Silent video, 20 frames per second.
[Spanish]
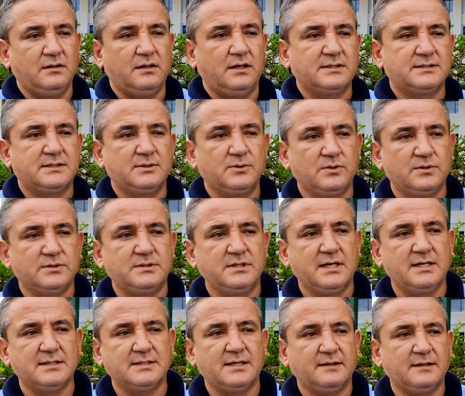hace unos
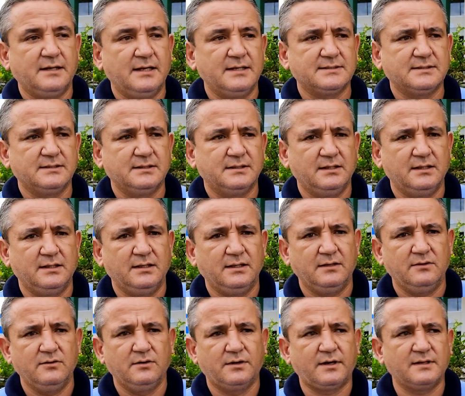días atrás
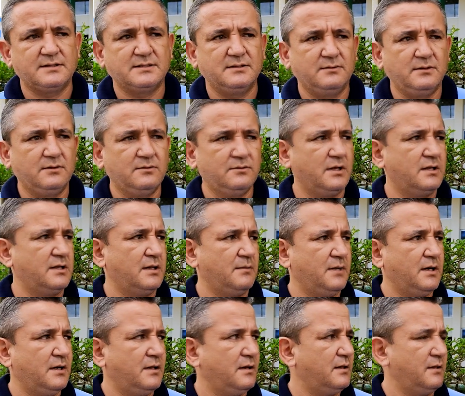yo recibí una
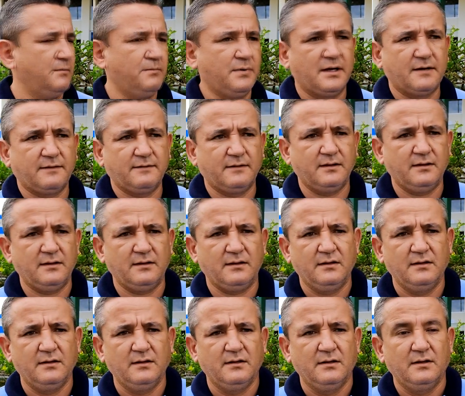llamada de parte,
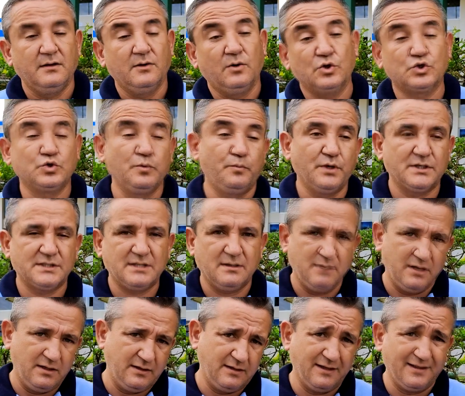o
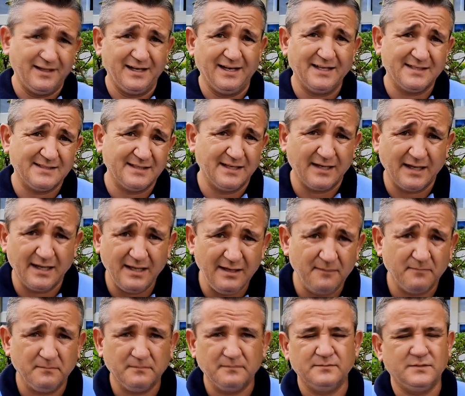supuestamente del
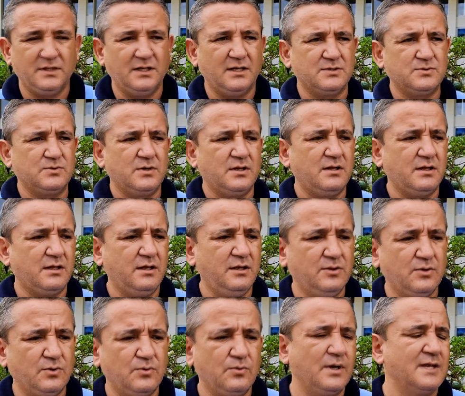SRI de la ciudad de
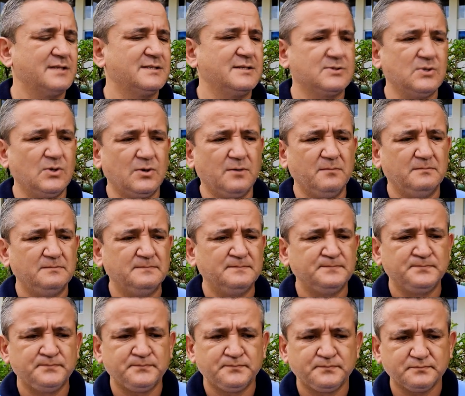Quito, de un asesor,
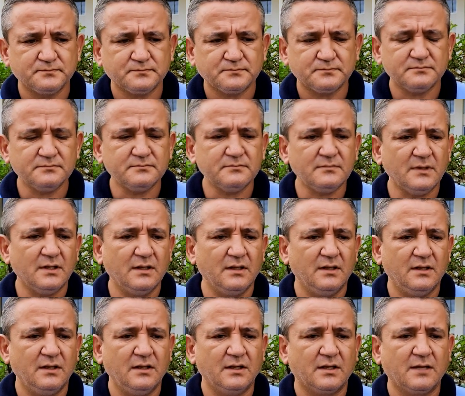
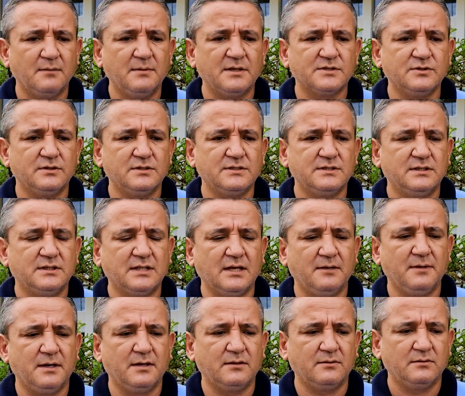que me
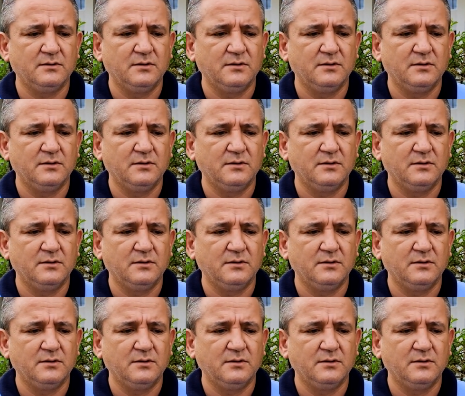solicitaban